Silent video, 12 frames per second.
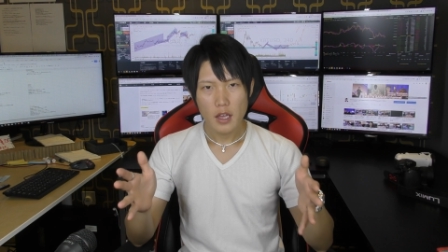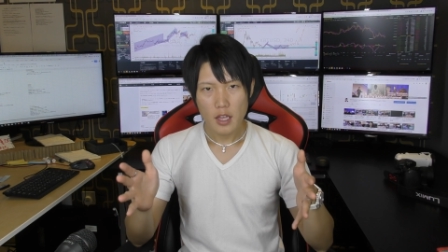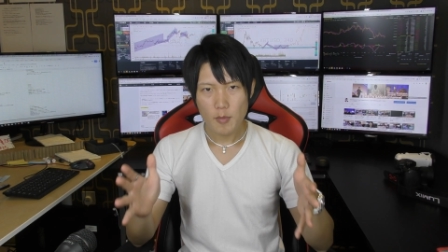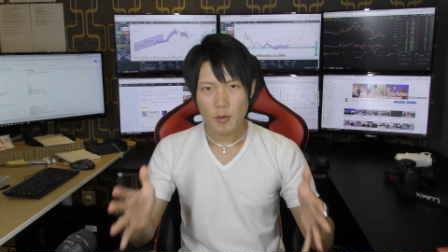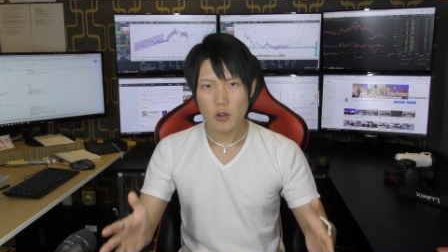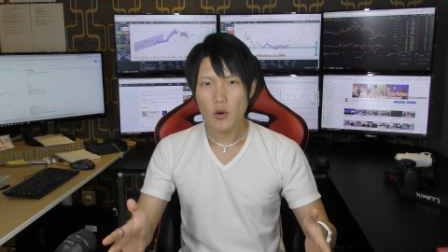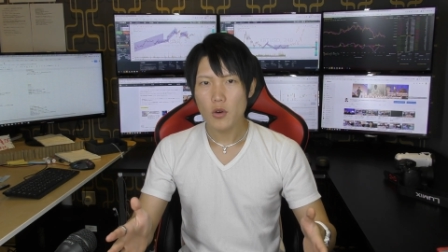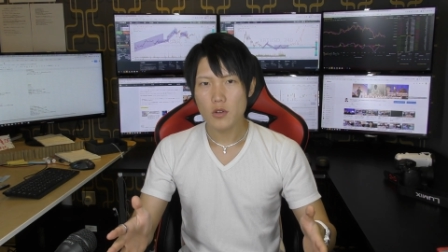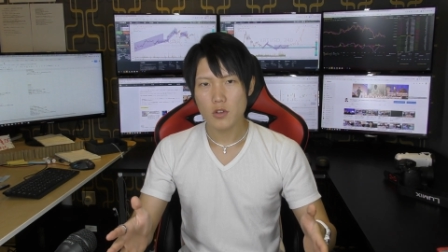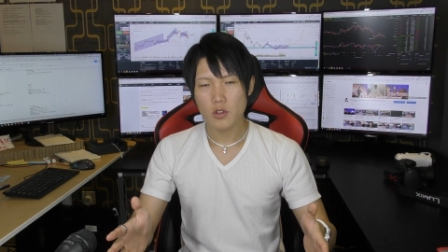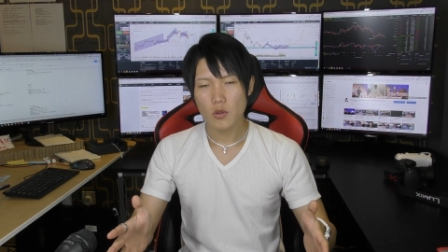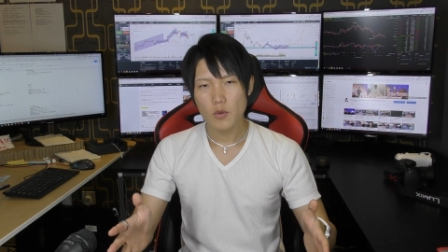やっぱり多く
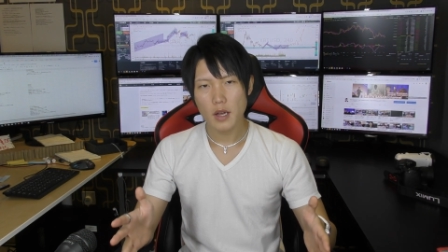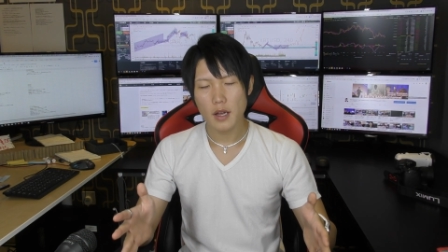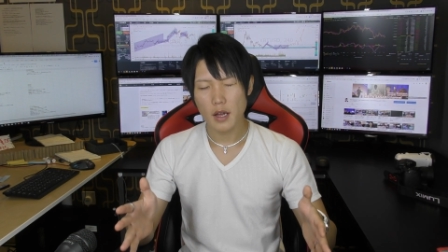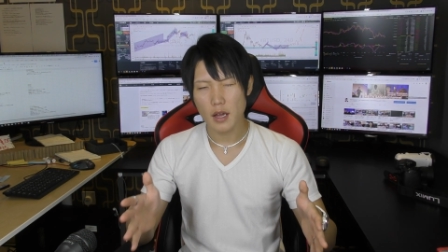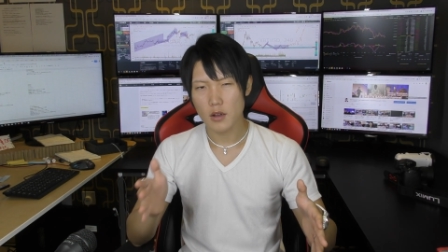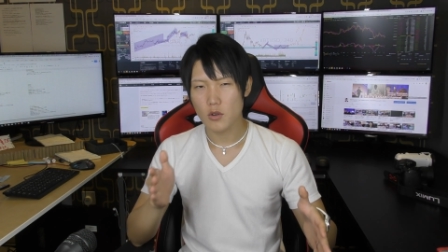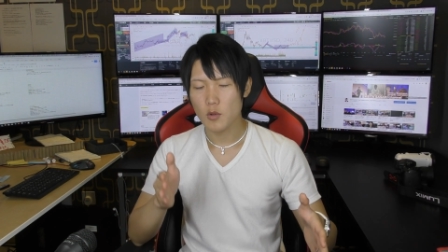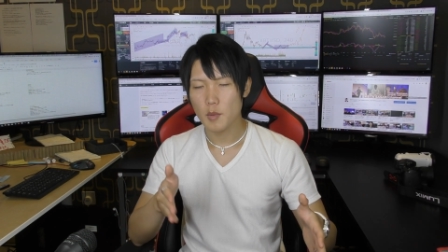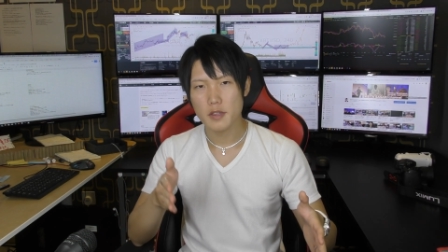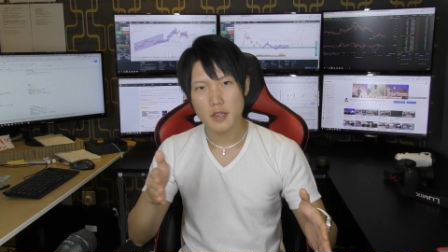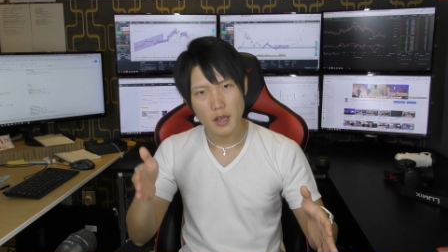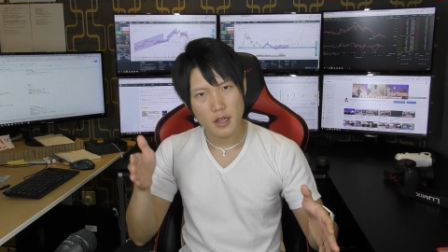の人はこの
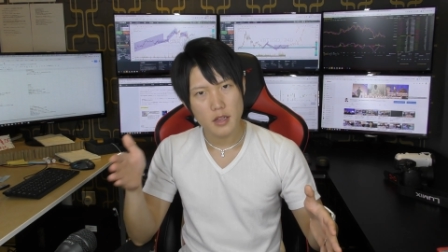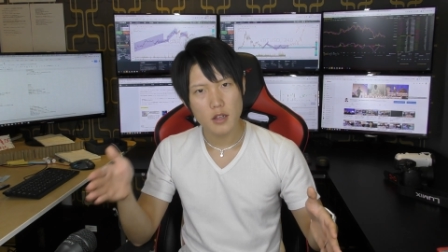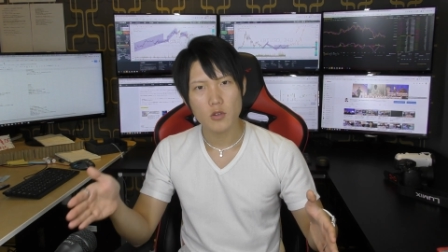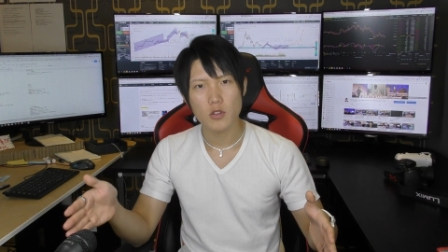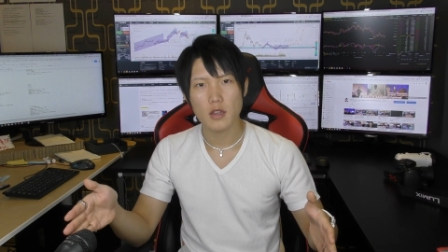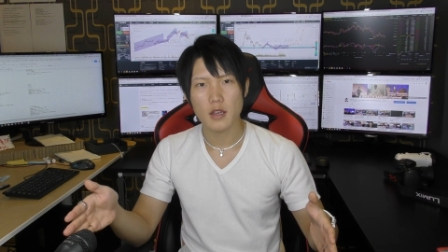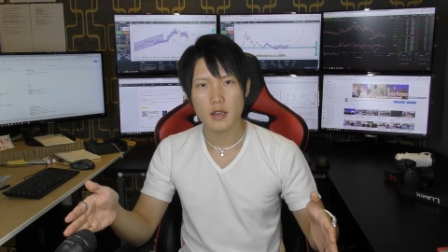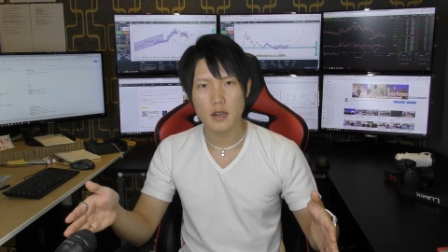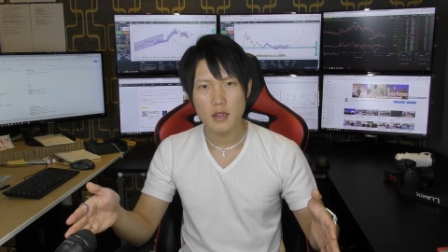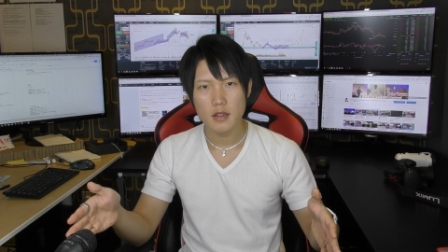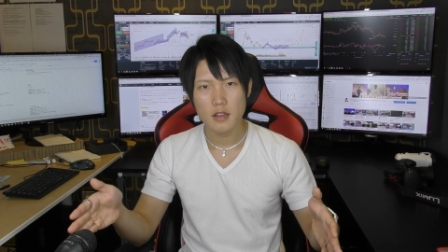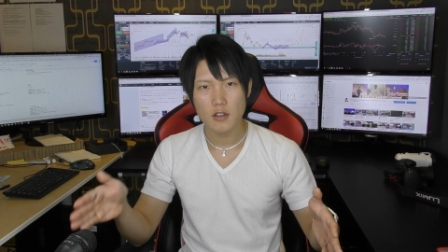まま下がっていくんじゃないか
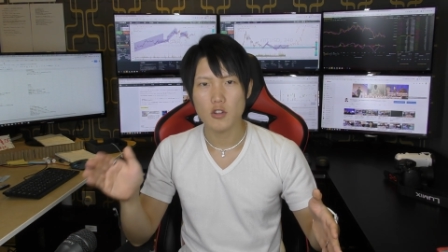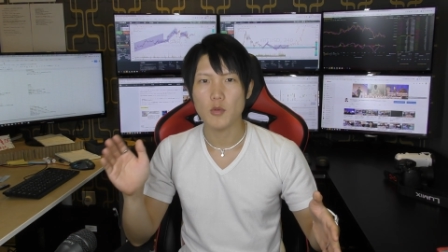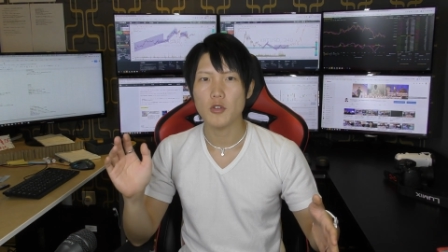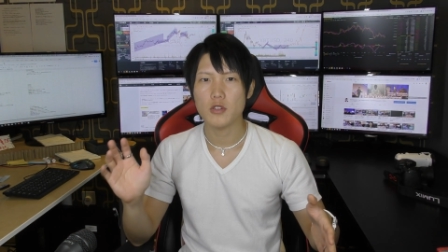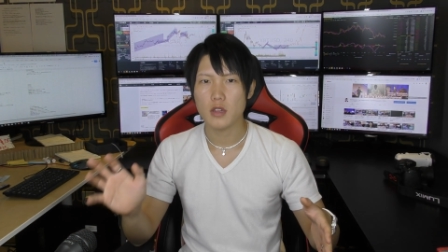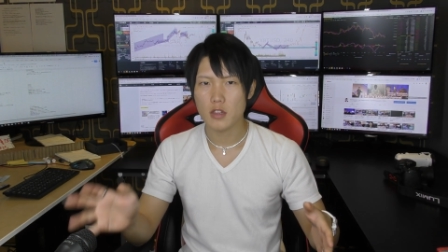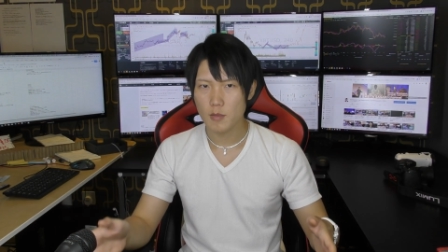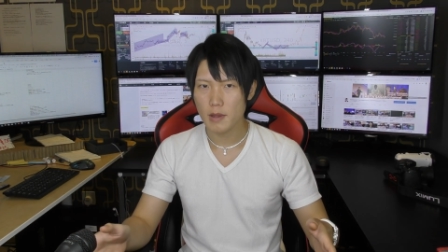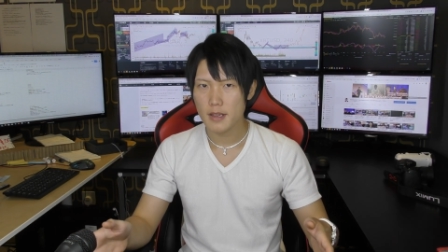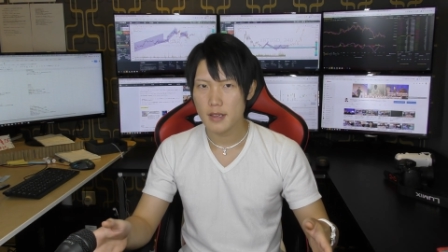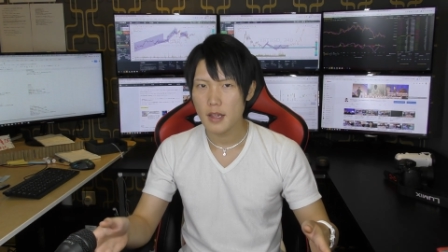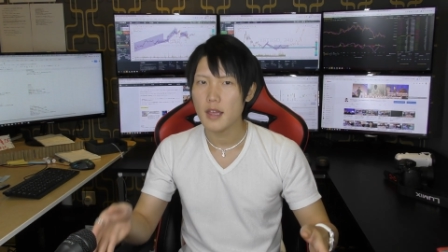なっていう風に思ってし
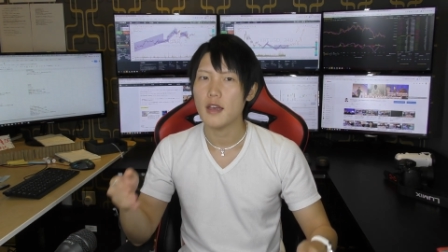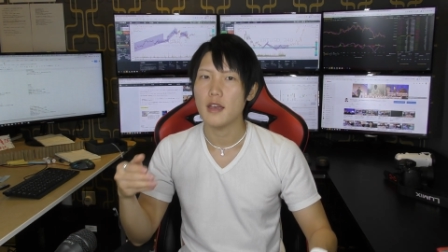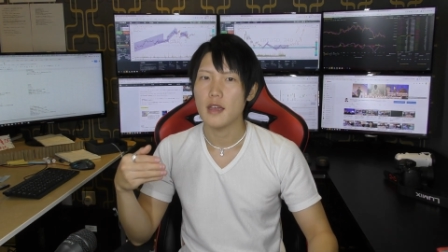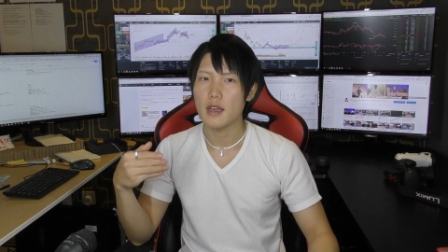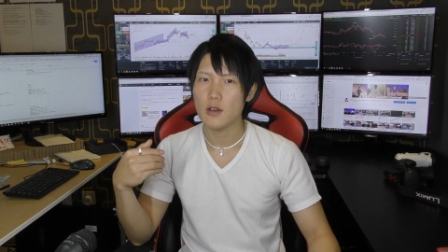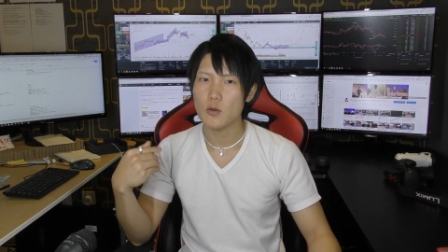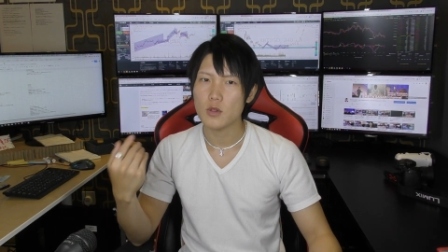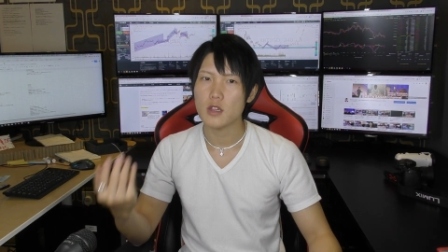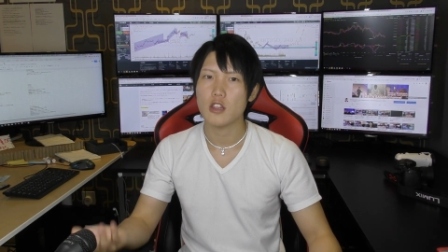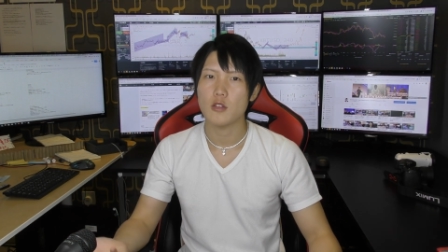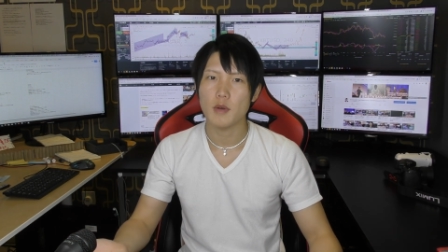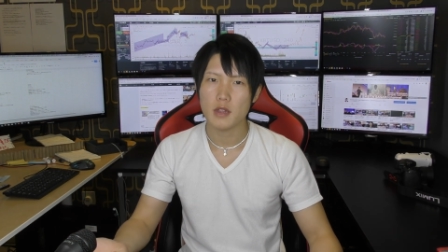まって、売っ
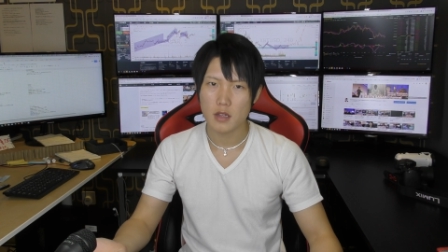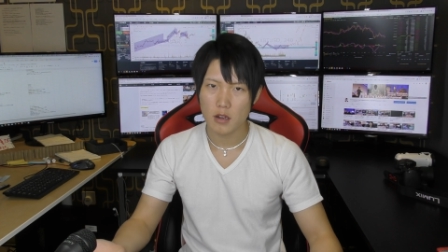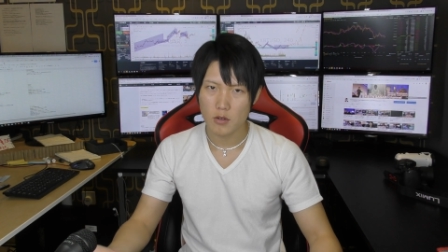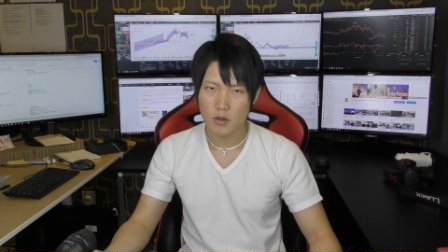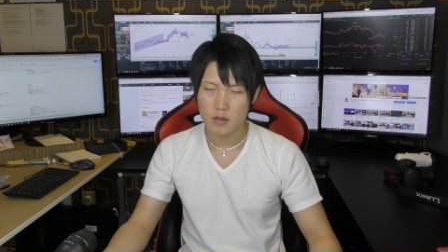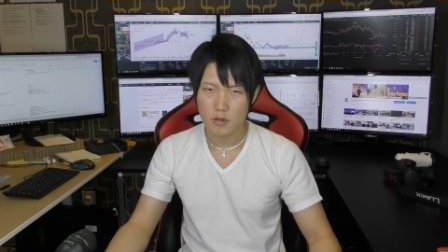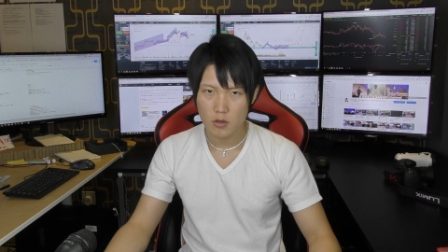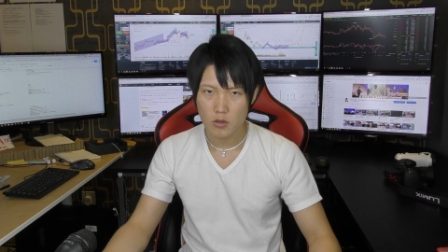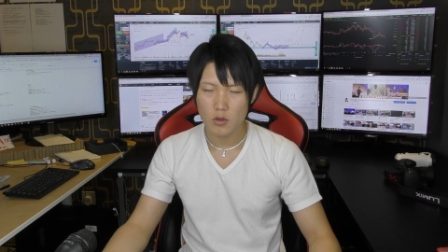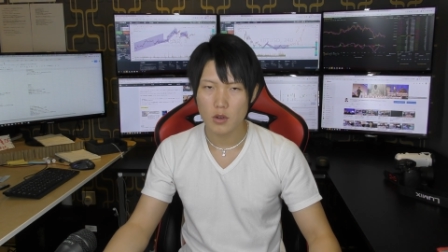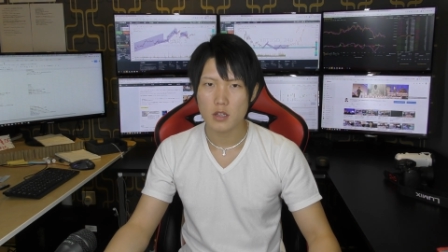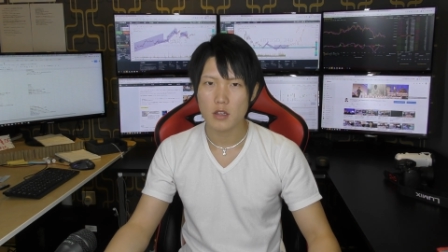てしまったりとかする
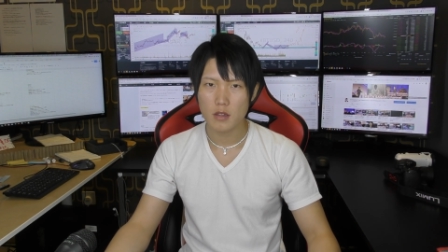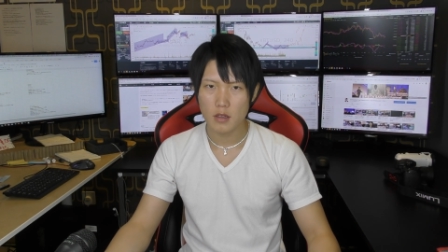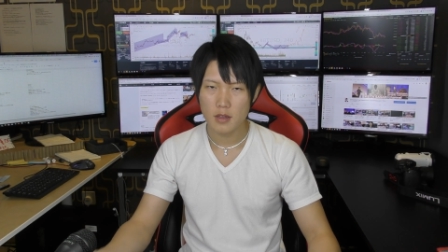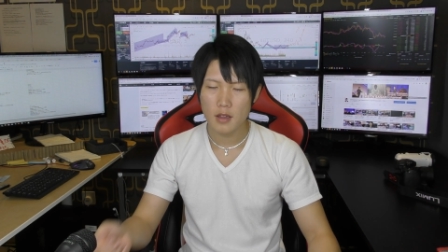という形です。